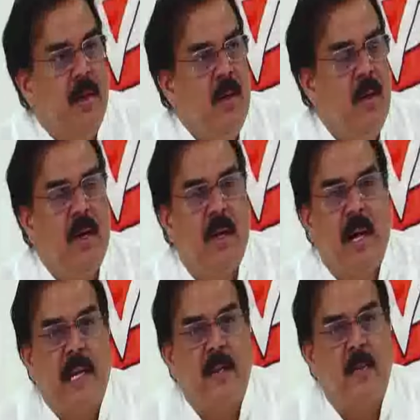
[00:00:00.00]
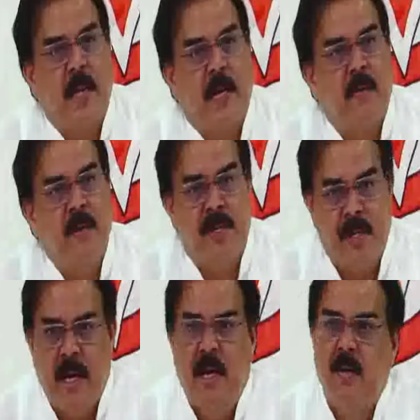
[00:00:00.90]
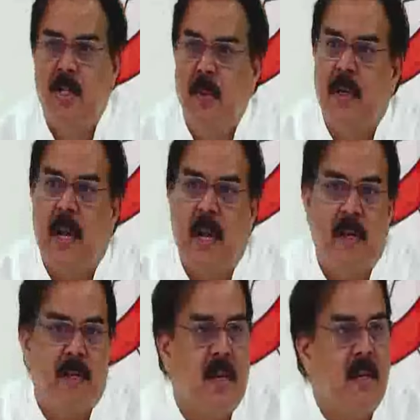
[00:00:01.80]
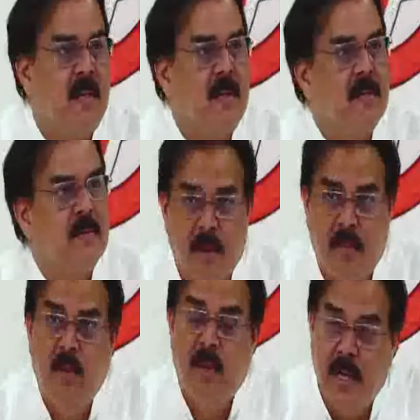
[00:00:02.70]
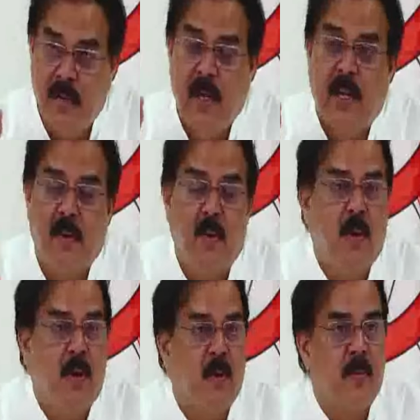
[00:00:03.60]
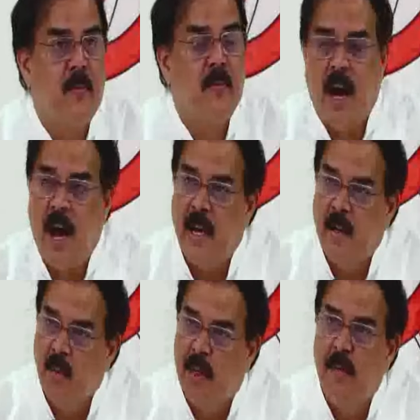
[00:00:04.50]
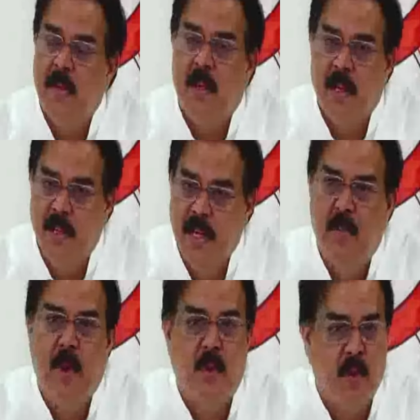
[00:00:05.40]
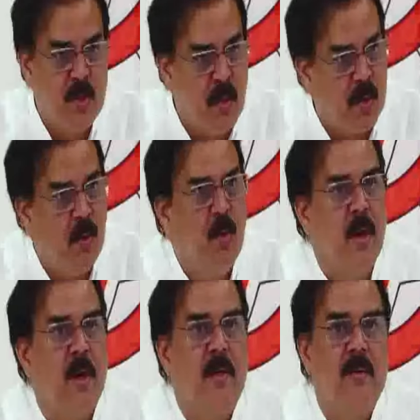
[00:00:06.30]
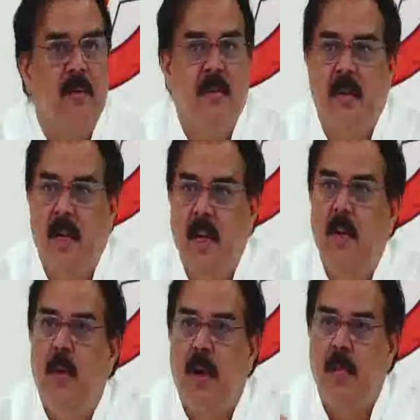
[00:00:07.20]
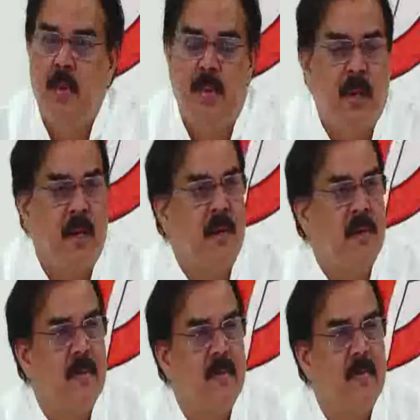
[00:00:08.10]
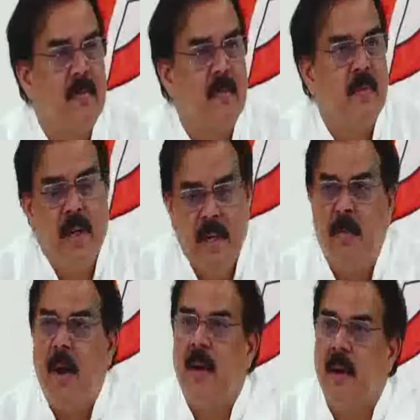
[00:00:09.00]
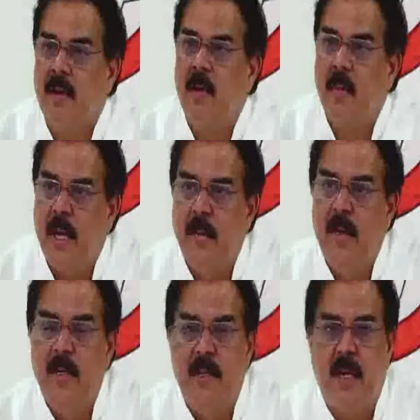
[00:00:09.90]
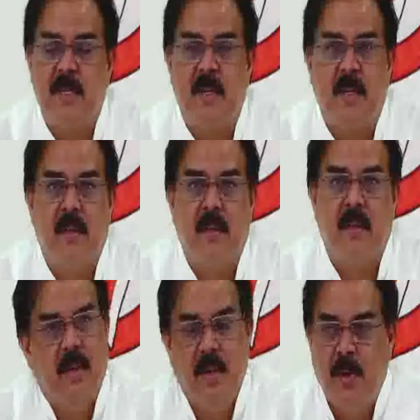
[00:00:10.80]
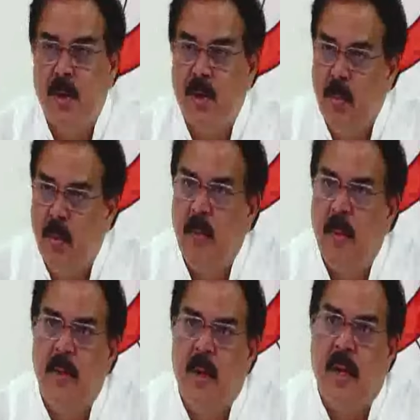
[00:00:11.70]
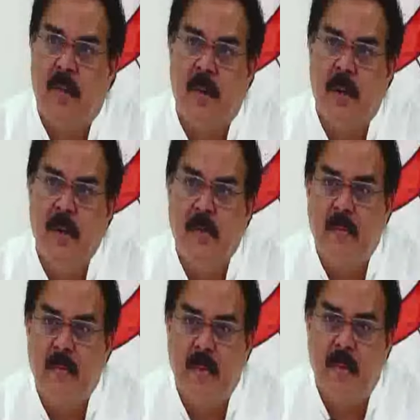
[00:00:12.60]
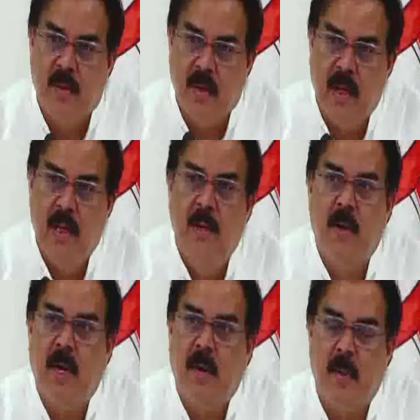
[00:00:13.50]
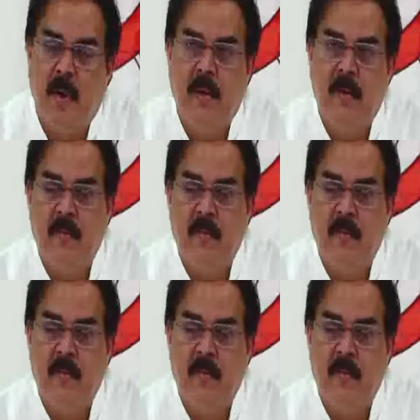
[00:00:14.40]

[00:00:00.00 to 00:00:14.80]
ఇల్లు కట్టే కార్యక్రమం ప్రారంభించి నేనే వచ్చి మీకు తాళాలు ఇస్తా అన్నాడు ఇది ఎప్పుడు రెండు వేల ఇరవై ఒకటిలో ఆయన ముఖ్యమంత్రిగా దిగిపోయే రోజు వరకు కూడా ఇల్లులు అక్కడ పూర్తి కాలేదు ఈయన మాట్లాడతాడు మ్యాన్ మేడ్ డిజాస్టర్ అని ఈరోజు బుడమేరు కానివ్వండి ఏలేరు కానివ్వండి